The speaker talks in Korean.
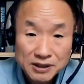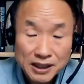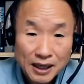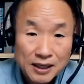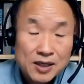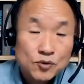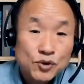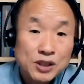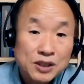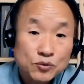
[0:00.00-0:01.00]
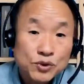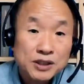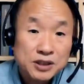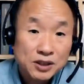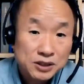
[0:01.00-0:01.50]
거 아닙니다. 위기,
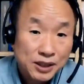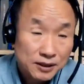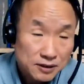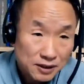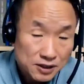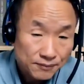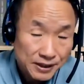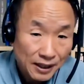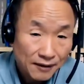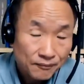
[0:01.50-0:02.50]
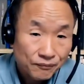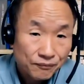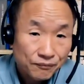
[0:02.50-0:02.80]
위기 처해 있습니다.